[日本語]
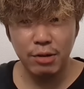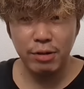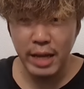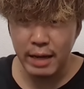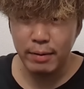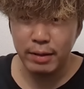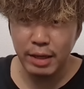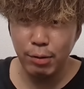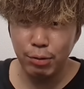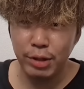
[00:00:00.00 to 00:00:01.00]
局ね、
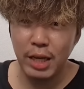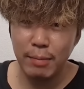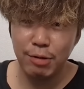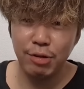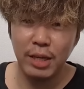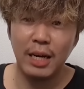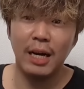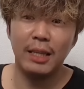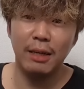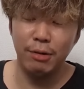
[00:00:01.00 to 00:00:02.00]
京都競馬場行きゃ
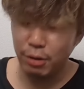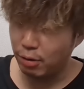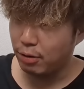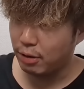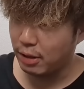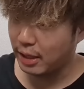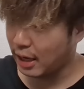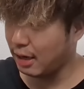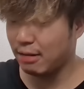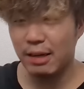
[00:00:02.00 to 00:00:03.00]
勝てるんよ。
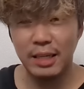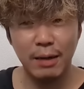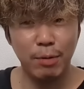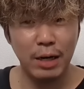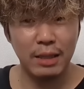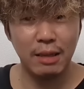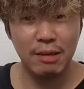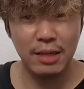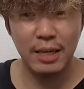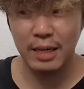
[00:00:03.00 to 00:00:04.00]
宝塚記念も勝った
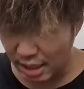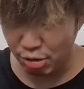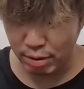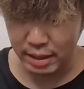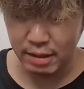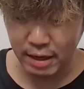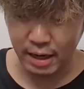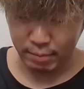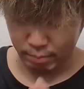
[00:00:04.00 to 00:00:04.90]
し、一箇所も勝ってるから。